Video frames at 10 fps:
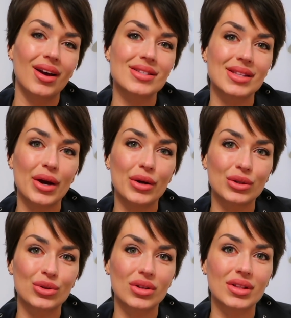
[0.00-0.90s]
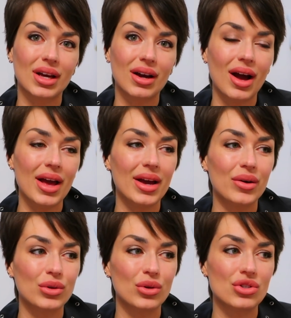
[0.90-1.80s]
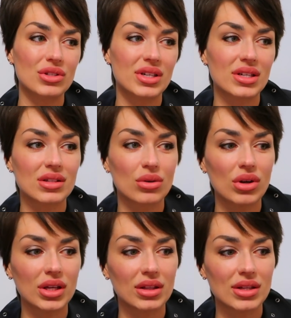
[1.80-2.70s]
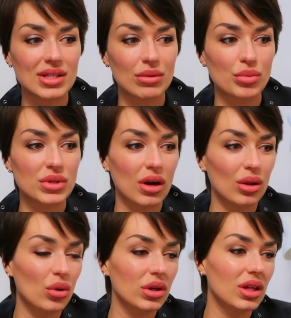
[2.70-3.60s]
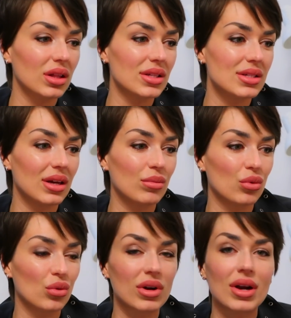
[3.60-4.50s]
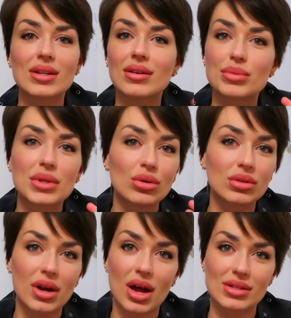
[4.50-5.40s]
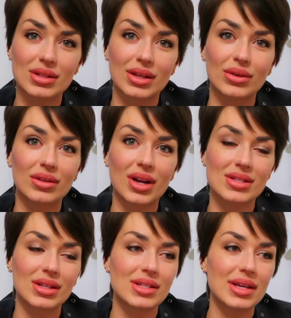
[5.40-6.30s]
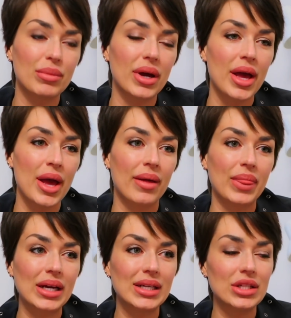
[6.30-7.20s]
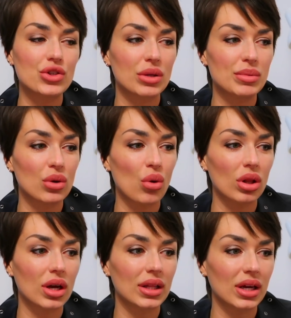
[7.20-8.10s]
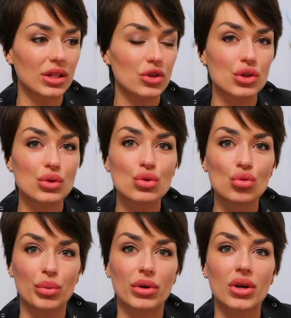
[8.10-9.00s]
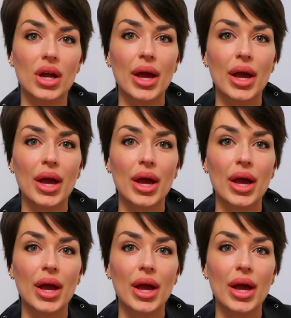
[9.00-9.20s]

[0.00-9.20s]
знают, кто это такая. У нее очень интересные ролики на тему психологии, на тему абсолютно разные, разные темы. На клинический психолог она, конечно, супер